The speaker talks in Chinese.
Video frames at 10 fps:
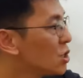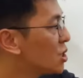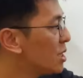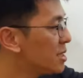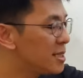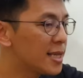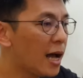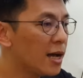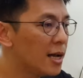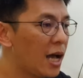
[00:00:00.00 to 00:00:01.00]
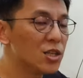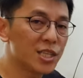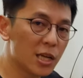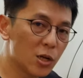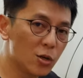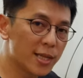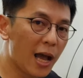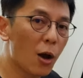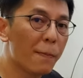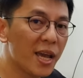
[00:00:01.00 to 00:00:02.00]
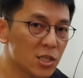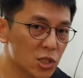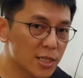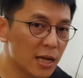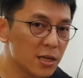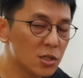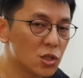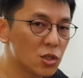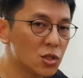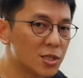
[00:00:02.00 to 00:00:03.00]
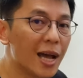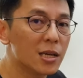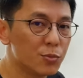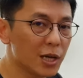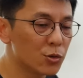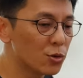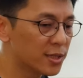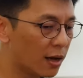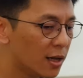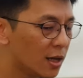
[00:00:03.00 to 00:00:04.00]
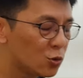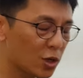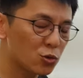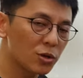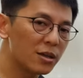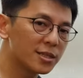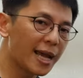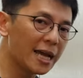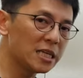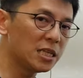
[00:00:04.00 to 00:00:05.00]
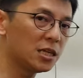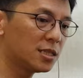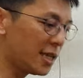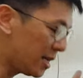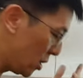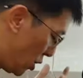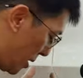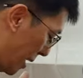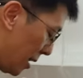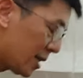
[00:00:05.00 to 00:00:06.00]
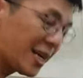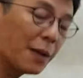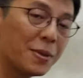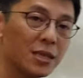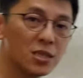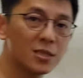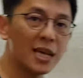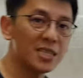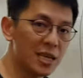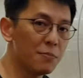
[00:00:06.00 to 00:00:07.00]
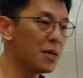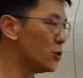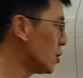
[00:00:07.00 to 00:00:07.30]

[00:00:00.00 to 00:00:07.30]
设计上还有结构上还有配置上呢是差异不了多少，最主要的差异呢这个世代改变的是在前面